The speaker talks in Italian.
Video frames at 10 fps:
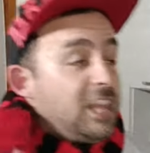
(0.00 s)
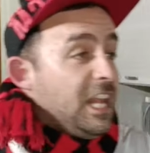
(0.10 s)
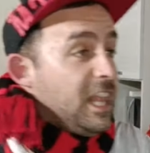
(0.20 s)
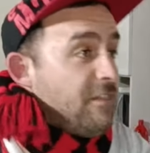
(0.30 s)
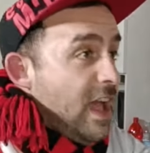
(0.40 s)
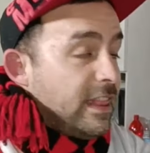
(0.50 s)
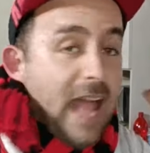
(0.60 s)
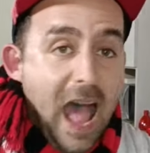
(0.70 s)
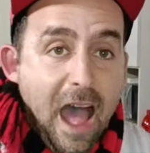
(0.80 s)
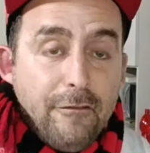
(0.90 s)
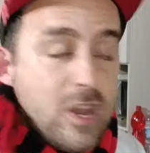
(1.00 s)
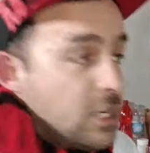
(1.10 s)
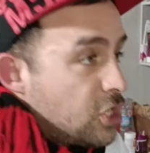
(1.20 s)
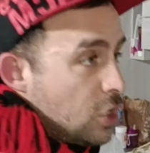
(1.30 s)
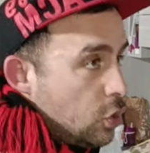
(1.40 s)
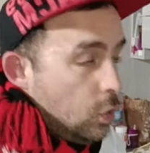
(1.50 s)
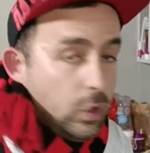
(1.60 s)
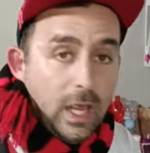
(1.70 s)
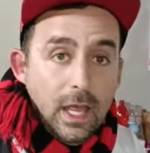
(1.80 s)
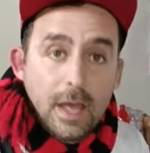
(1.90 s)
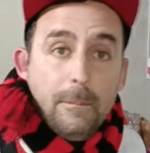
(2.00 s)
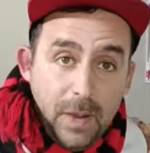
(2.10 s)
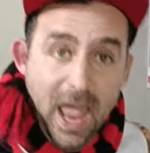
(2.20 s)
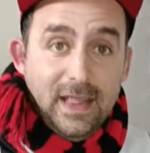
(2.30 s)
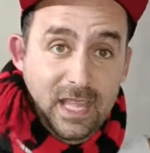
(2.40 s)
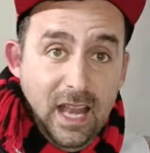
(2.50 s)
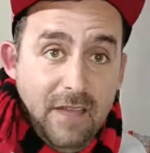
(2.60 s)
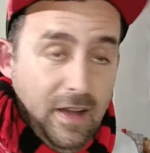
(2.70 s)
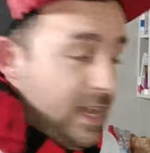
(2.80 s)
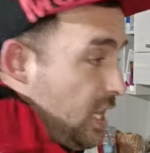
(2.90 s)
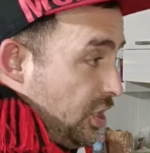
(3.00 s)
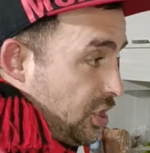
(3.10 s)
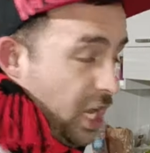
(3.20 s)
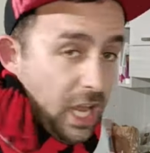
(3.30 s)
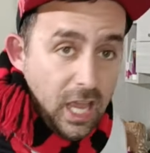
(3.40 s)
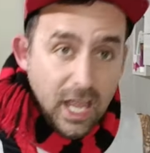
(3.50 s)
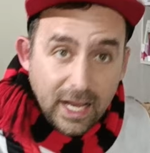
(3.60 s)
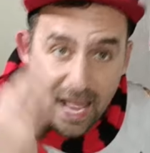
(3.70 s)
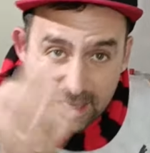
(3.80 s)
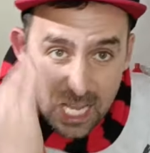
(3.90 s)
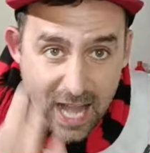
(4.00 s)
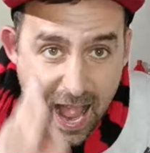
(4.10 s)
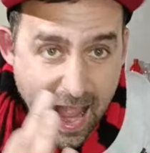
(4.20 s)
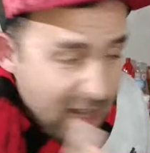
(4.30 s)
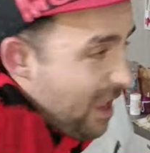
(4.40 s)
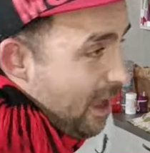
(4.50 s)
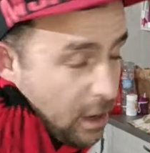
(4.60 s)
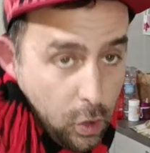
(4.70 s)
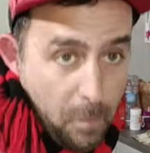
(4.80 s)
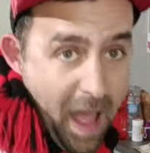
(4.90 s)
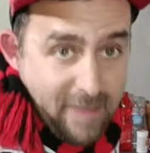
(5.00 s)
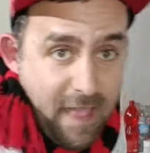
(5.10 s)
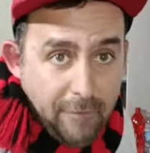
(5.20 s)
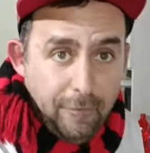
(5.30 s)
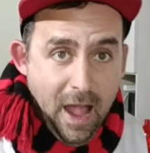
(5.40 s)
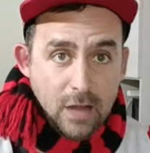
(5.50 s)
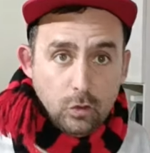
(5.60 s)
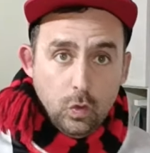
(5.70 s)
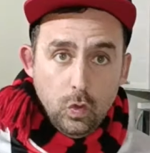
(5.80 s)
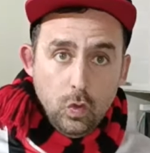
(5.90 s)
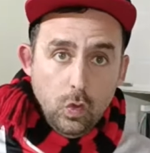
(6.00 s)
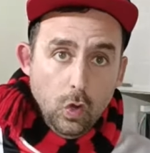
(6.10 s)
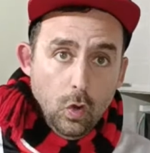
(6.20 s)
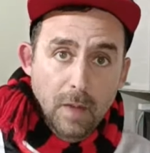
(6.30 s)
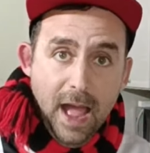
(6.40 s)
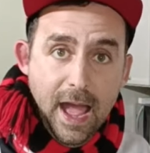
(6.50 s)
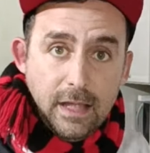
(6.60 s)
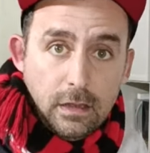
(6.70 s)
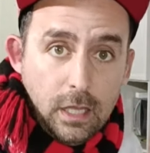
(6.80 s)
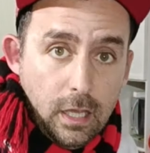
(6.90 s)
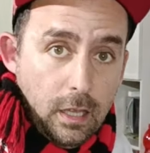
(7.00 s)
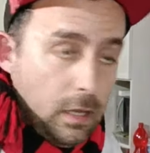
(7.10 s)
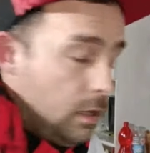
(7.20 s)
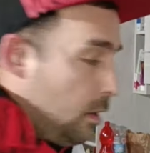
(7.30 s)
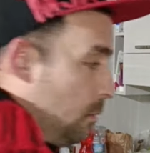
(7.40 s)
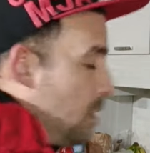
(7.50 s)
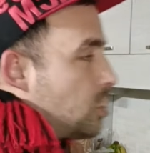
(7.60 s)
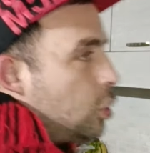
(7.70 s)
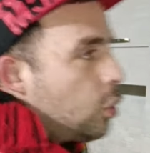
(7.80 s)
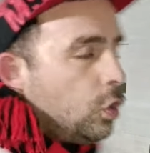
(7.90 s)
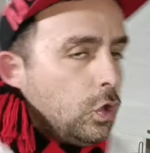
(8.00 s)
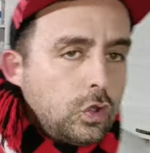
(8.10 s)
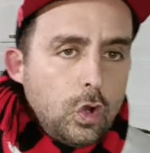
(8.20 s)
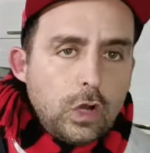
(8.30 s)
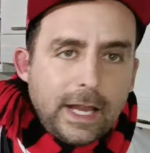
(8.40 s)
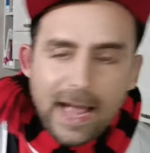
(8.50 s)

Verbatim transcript: te ne devi andare a fine stagione, prendi le valigie, Cardinale lo mandi a fanculo, lo mandi, mi sono rotto il